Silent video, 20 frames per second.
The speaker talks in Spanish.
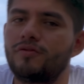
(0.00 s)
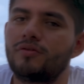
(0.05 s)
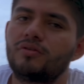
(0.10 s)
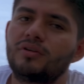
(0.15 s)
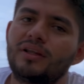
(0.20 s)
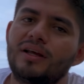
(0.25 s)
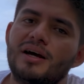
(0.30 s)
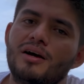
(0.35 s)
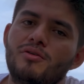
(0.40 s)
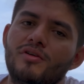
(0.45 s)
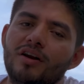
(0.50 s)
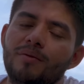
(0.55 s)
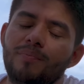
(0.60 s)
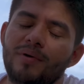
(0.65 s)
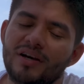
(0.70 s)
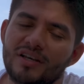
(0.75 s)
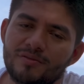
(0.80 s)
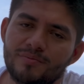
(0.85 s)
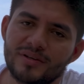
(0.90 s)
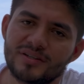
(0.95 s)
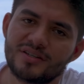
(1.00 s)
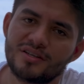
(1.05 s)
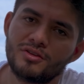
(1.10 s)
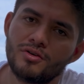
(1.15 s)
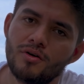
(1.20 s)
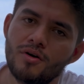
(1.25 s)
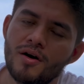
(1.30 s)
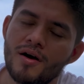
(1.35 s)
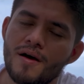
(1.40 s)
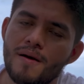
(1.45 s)
frontera con el país
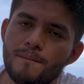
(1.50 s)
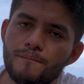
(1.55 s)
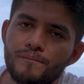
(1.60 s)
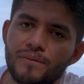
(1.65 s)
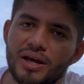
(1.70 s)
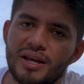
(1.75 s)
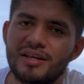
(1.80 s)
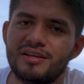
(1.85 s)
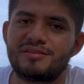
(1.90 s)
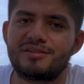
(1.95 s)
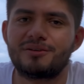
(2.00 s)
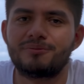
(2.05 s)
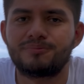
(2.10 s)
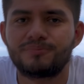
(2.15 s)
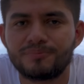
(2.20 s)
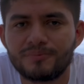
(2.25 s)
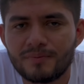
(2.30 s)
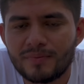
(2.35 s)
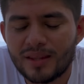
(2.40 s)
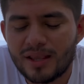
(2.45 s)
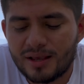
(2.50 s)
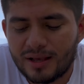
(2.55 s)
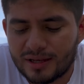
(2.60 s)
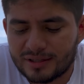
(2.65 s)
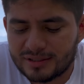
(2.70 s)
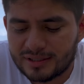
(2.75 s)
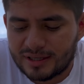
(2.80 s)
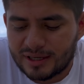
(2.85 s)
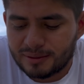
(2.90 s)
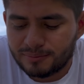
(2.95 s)
vecino Belice.
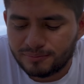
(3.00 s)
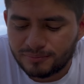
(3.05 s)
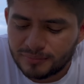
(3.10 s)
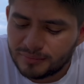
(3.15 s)
Así que